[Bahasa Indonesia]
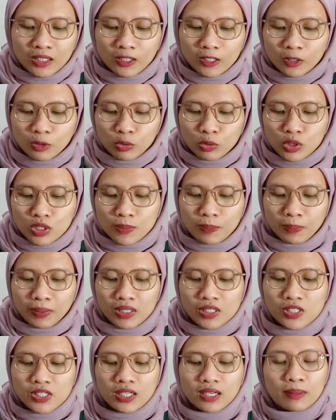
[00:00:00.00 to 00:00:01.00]
terus
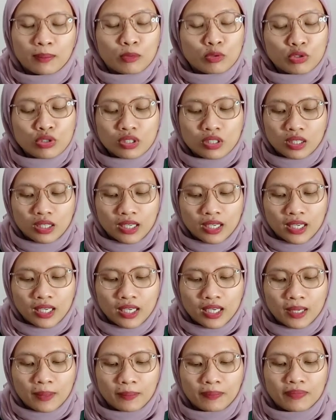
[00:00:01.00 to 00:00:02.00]
fashion
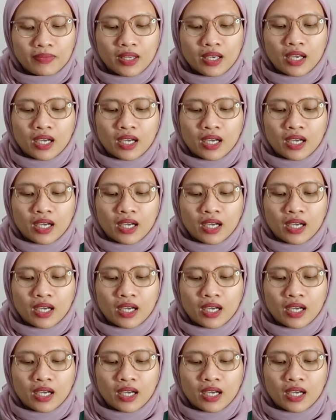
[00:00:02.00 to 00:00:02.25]
muslim